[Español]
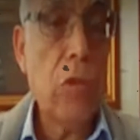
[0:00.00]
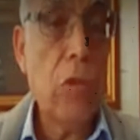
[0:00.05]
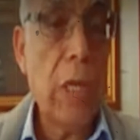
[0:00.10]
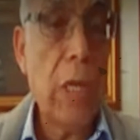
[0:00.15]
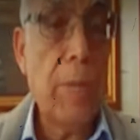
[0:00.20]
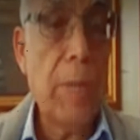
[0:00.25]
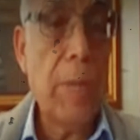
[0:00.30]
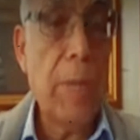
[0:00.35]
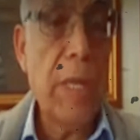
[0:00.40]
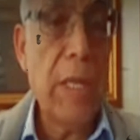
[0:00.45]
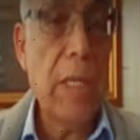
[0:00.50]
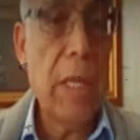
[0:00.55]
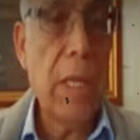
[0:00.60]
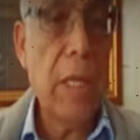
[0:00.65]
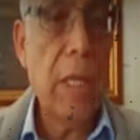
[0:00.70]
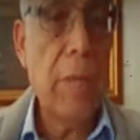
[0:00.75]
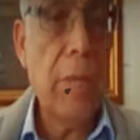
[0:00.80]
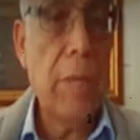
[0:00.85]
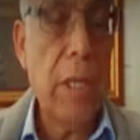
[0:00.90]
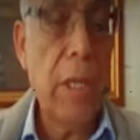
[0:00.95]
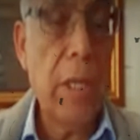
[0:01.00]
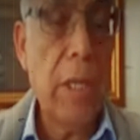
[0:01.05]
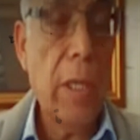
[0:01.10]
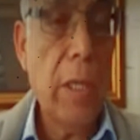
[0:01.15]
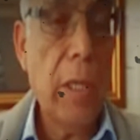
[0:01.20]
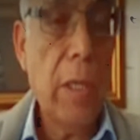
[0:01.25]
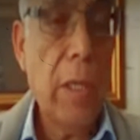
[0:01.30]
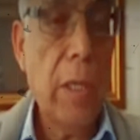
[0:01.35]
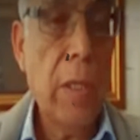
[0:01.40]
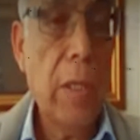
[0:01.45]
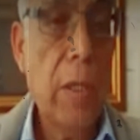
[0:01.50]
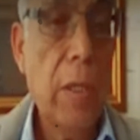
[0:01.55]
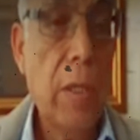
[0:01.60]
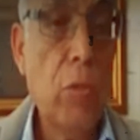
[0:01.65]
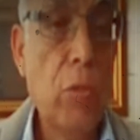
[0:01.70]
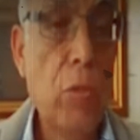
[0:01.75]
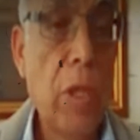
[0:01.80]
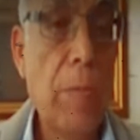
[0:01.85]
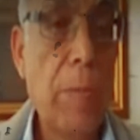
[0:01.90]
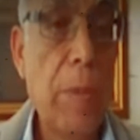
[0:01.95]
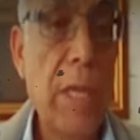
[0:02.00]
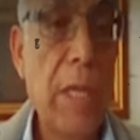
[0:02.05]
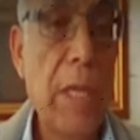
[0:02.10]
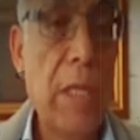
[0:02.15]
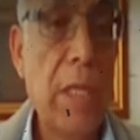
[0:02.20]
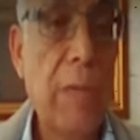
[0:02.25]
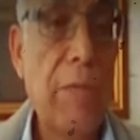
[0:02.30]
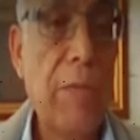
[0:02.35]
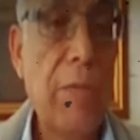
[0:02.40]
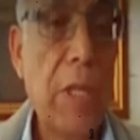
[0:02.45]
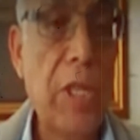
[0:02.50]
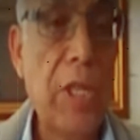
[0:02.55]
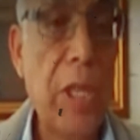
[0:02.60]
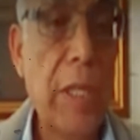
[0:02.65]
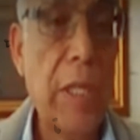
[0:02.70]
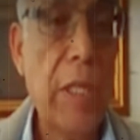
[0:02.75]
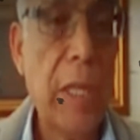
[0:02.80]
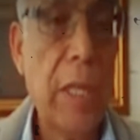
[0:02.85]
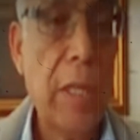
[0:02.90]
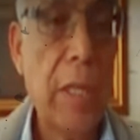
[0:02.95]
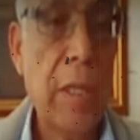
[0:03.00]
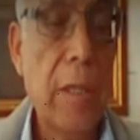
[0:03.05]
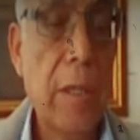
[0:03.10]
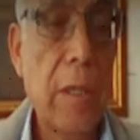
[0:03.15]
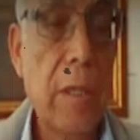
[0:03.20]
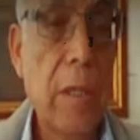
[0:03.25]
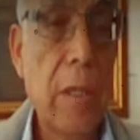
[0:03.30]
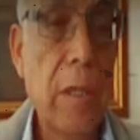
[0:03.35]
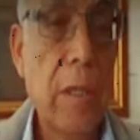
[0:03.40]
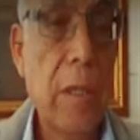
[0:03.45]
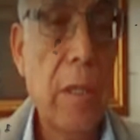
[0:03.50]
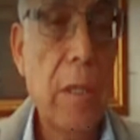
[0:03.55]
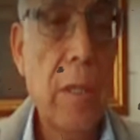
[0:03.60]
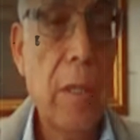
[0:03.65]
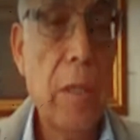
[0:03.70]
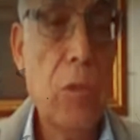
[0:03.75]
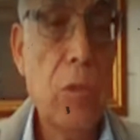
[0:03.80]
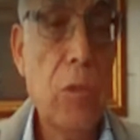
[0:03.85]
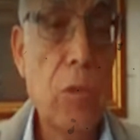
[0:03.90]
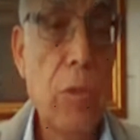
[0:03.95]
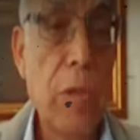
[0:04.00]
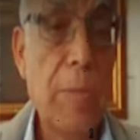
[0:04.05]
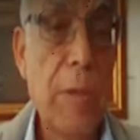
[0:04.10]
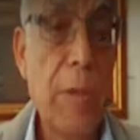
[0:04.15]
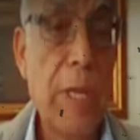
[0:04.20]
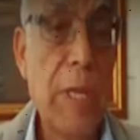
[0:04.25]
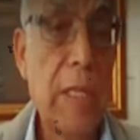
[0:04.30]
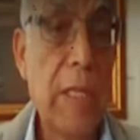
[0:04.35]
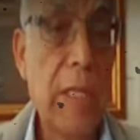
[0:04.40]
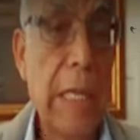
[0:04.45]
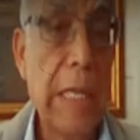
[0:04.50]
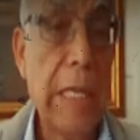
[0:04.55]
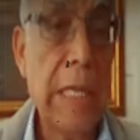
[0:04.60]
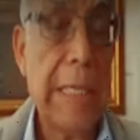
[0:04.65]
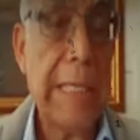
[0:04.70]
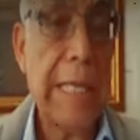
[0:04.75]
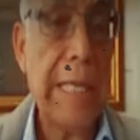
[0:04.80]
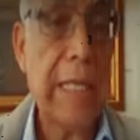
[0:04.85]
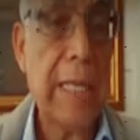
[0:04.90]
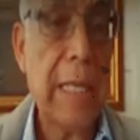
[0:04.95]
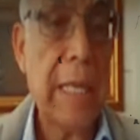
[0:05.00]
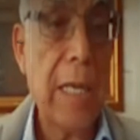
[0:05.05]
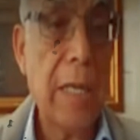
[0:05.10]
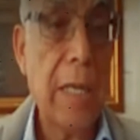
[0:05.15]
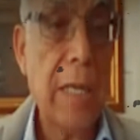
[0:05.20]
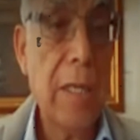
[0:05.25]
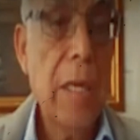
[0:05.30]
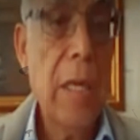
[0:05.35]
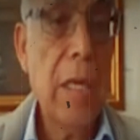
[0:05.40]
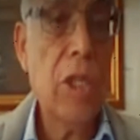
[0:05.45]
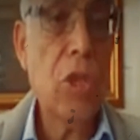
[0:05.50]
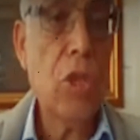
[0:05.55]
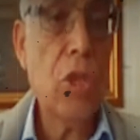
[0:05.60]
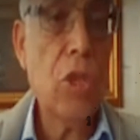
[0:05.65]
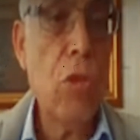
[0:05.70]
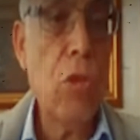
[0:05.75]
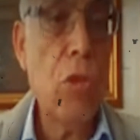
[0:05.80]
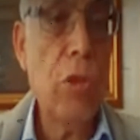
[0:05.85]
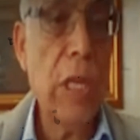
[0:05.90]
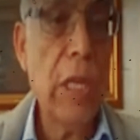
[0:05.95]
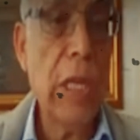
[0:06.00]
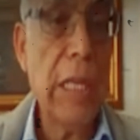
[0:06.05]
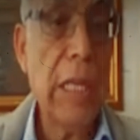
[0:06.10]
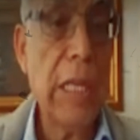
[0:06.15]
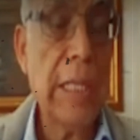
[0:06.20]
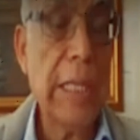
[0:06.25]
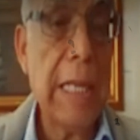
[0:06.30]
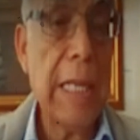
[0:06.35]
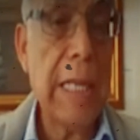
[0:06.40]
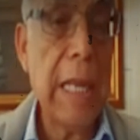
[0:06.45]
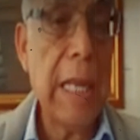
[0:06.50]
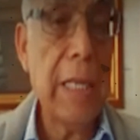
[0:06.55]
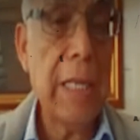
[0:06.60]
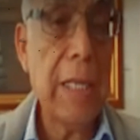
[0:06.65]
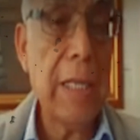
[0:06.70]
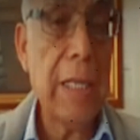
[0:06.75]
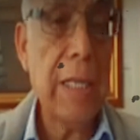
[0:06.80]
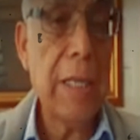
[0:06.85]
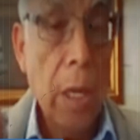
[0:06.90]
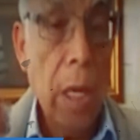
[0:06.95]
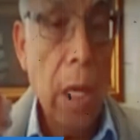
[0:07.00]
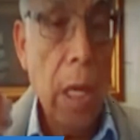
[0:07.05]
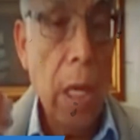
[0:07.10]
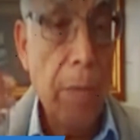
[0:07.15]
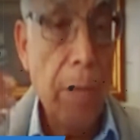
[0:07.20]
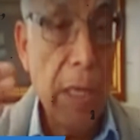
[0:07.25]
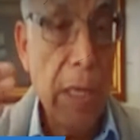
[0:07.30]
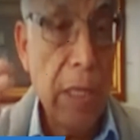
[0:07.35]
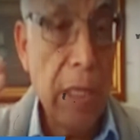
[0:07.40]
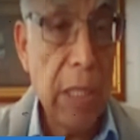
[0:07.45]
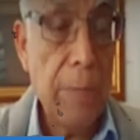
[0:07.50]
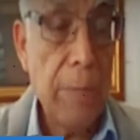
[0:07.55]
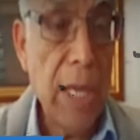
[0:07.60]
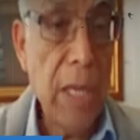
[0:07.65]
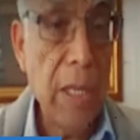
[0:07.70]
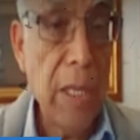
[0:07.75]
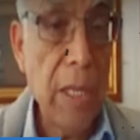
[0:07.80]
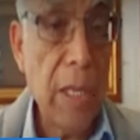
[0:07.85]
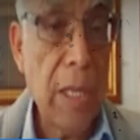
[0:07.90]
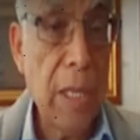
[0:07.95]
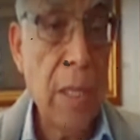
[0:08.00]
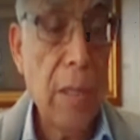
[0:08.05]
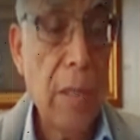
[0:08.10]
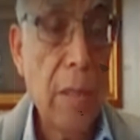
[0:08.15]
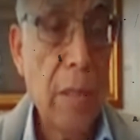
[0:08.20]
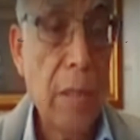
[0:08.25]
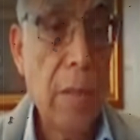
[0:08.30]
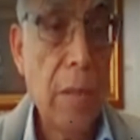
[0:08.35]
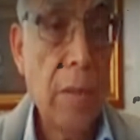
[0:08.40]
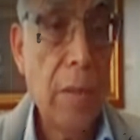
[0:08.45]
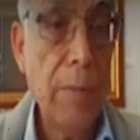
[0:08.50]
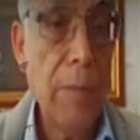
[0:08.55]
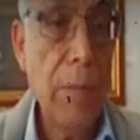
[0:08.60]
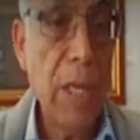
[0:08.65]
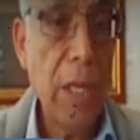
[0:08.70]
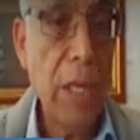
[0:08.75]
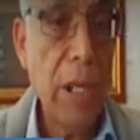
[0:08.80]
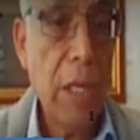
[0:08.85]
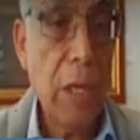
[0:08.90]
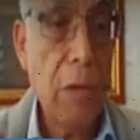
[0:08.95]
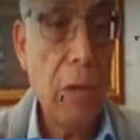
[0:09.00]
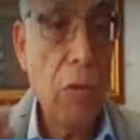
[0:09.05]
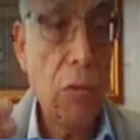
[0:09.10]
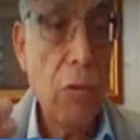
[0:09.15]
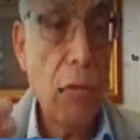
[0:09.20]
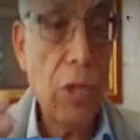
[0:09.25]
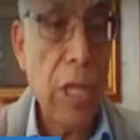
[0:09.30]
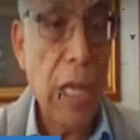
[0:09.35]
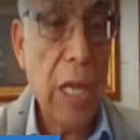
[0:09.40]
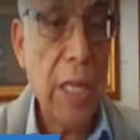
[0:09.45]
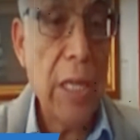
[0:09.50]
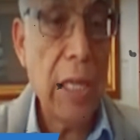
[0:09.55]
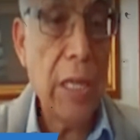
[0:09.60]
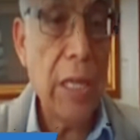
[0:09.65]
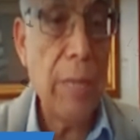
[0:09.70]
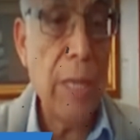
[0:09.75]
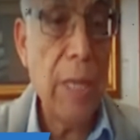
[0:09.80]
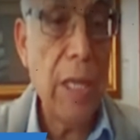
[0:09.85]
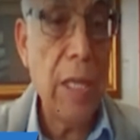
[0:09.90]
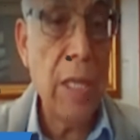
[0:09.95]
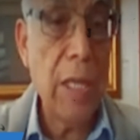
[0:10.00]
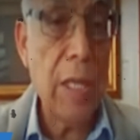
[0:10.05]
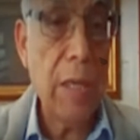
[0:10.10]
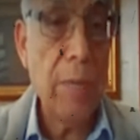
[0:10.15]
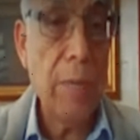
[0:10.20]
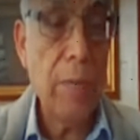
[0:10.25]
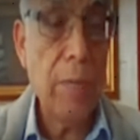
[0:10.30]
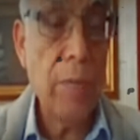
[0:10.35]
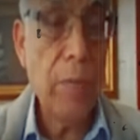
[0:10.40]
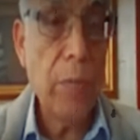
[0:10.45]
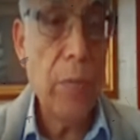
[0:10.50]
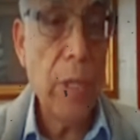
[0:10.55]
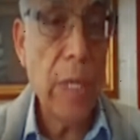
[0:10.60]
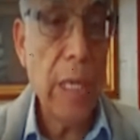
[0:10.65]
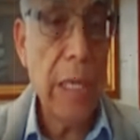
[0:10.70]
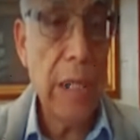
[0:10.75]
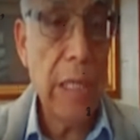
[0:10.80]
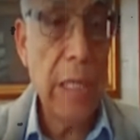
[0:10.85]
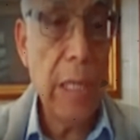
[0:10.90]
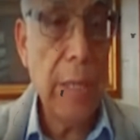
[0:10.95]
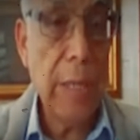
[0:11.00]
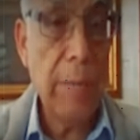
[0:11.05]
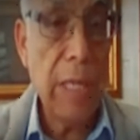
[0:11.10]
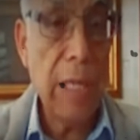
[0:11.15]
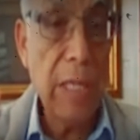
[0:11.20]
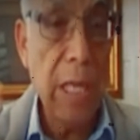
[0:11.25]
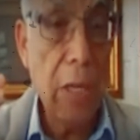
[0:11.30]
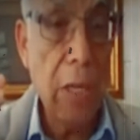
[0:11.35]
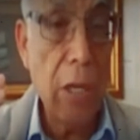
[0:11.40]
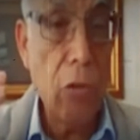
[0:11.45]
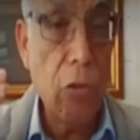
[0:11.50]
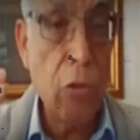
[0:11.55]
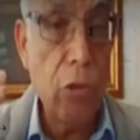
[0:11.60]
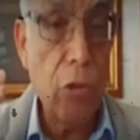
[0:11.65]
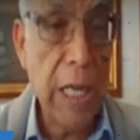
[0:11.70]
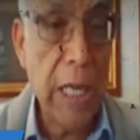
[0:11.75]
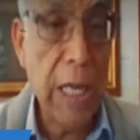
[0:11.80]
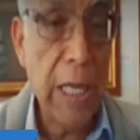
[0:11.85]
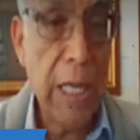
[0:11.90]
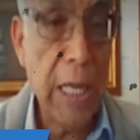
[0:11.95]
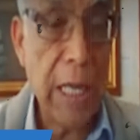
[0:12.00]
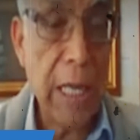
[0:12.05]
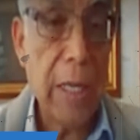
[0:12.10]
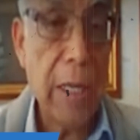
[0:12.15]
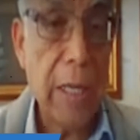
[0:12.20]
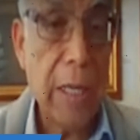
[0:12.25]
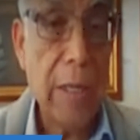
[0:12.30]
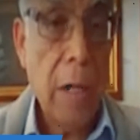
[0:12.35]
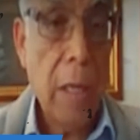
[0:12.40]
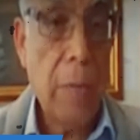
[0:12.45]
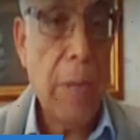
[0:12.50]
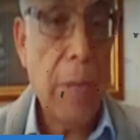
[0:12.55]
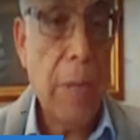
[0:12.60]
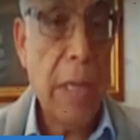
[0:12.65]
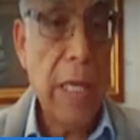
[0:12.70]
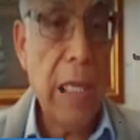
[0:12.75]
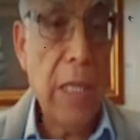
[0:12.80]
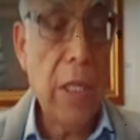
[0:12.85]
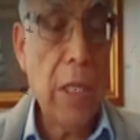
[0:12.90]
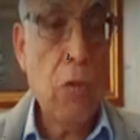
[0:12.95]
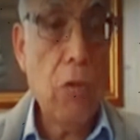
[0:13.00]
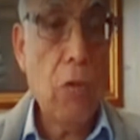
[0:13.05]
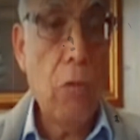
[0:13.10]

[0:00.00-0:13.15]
de la prensa limeña es una prensa fascista, es una prensa nazista, esconde la realidad, la prensa miente, miente constantemente, es demasiado cínica. Aparece